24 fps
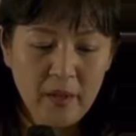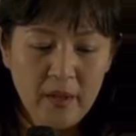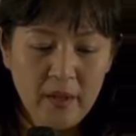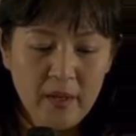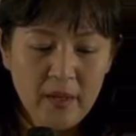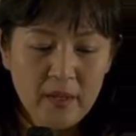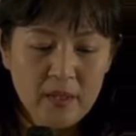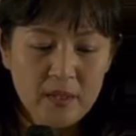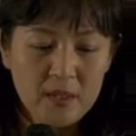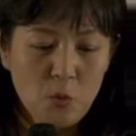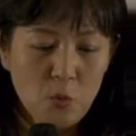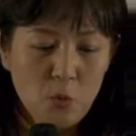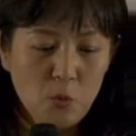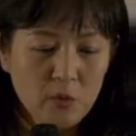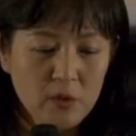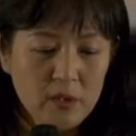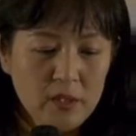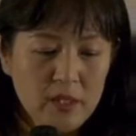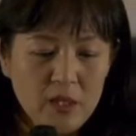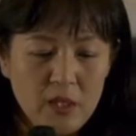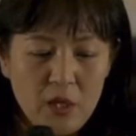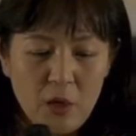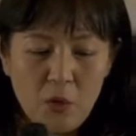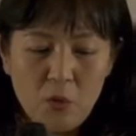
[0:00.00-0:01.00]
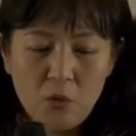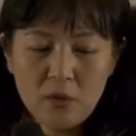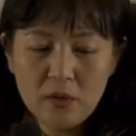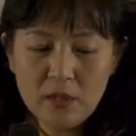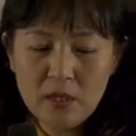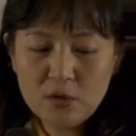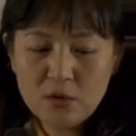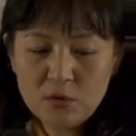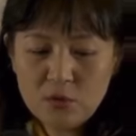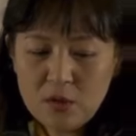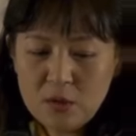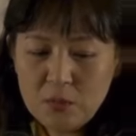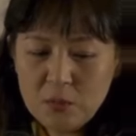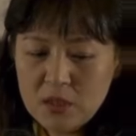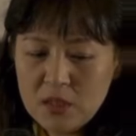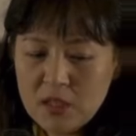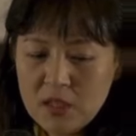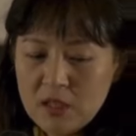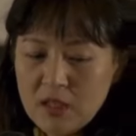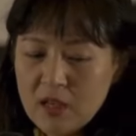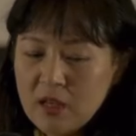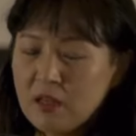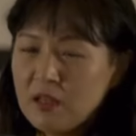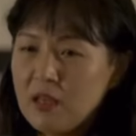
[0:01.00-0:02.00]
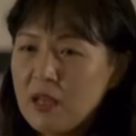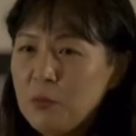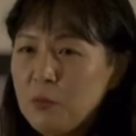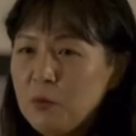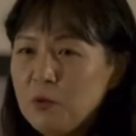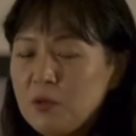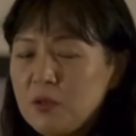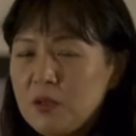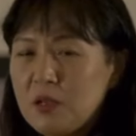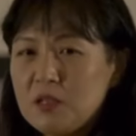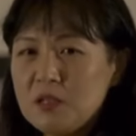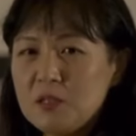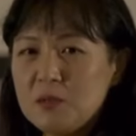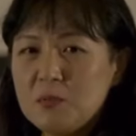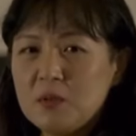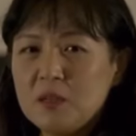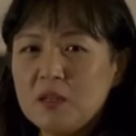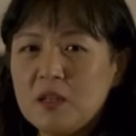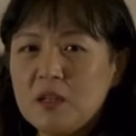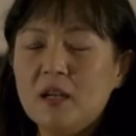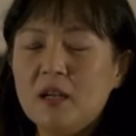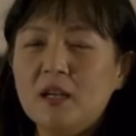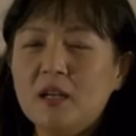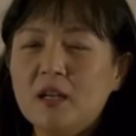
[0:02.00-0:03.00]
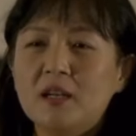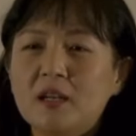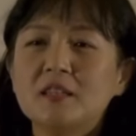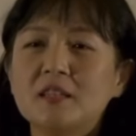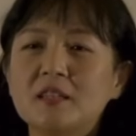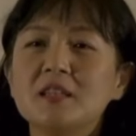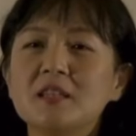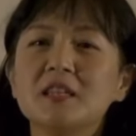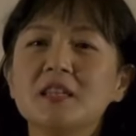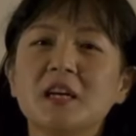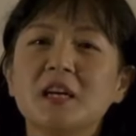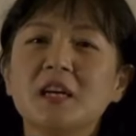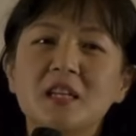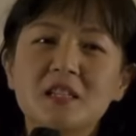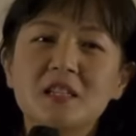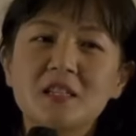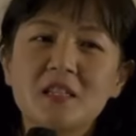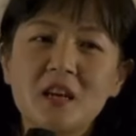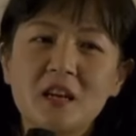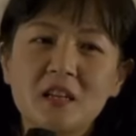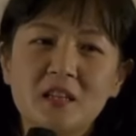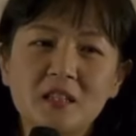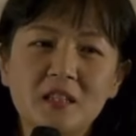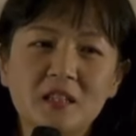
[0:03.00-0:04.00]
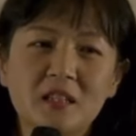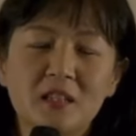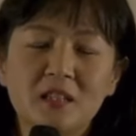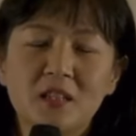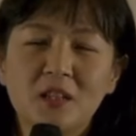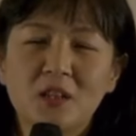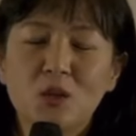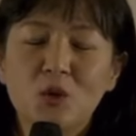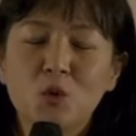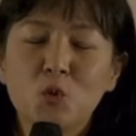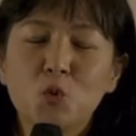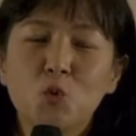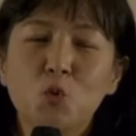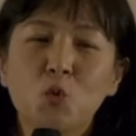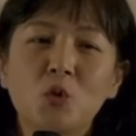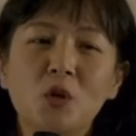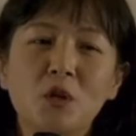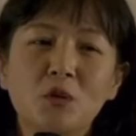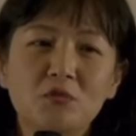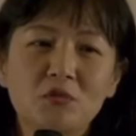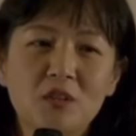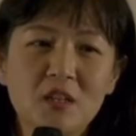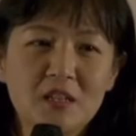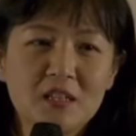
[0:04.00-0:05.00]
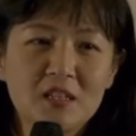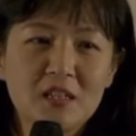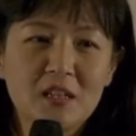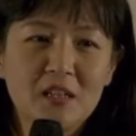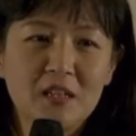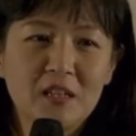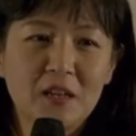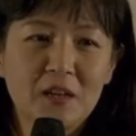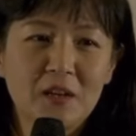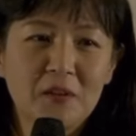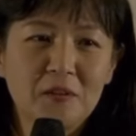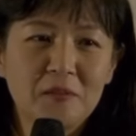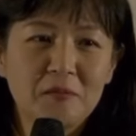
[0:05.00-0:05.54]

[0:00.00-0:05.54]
그래서 오늘 이 내용을 가지고 한번 진행을 해보겠습니다. 일단 제가 인사를 노래로 대신할게요.